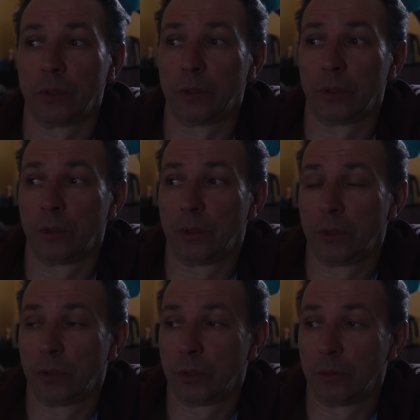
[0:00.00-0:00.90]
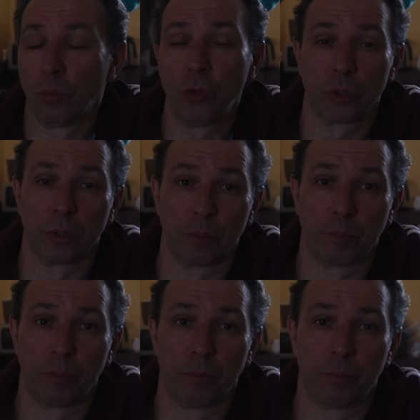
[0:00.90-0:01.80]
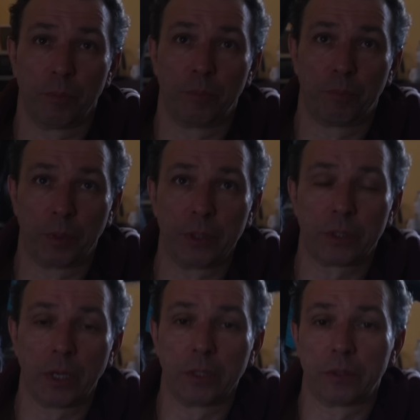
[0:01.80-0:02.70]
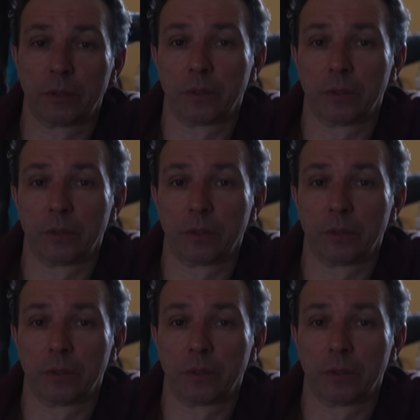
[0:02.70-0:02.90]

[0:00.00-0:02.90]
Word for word: И можно поискать.